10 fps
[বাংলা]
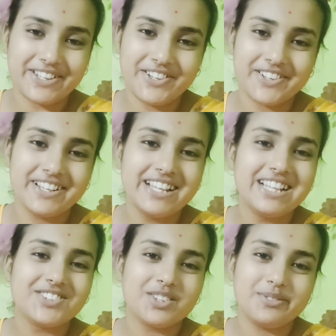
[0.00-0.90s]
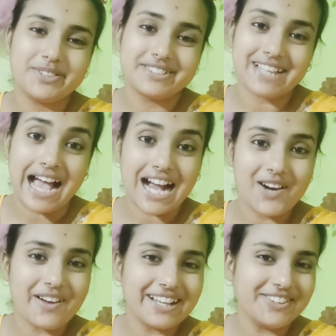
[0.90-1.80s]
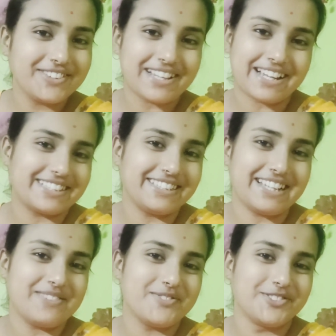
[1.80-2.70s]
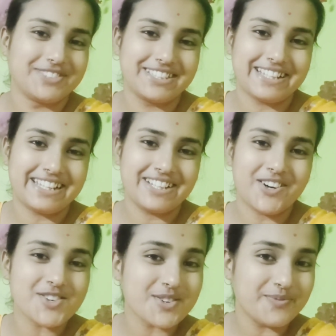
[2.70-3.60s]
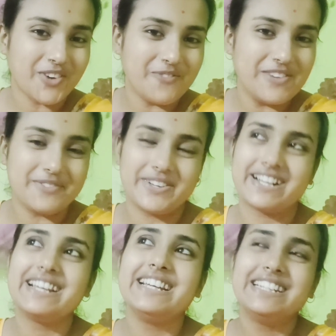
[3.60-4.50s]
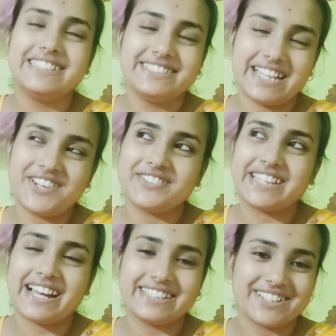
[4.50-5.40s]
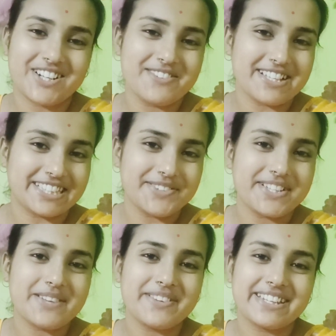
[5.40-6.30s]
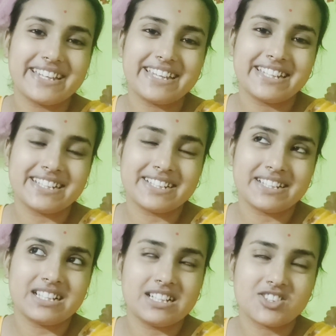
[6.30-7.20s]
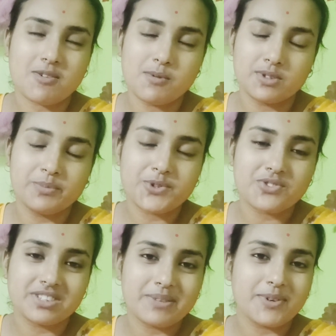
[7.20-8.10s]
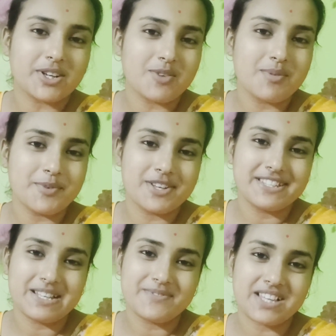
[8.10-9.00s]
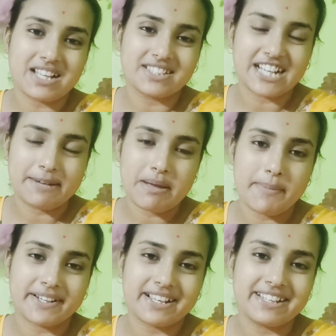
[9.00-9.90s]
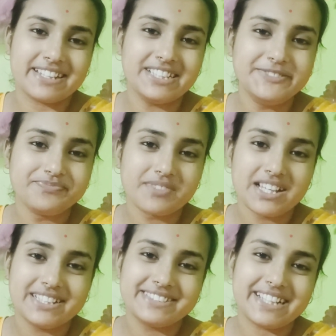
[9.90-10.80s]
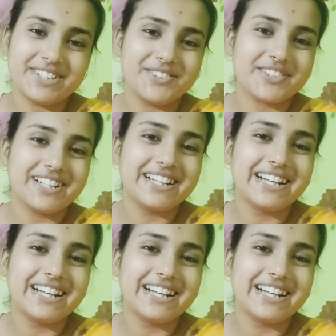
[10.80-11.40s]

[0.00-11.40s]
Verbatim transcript: যাই হোক তবুও চা খাওয়া কিন্তু ছাড়ছি না এই মুহূর্তে দাঁড়িয়ে অসম্ভব ব্যাপার যাই হোক দেখা যাক কবে ছাড়তে পারি আমি এর সম্ভবত পরশু দিনের ব্লগে আমি বলেছিলাম চা ছাড়ার ব্যাপারটা নিয়ে যাই হোক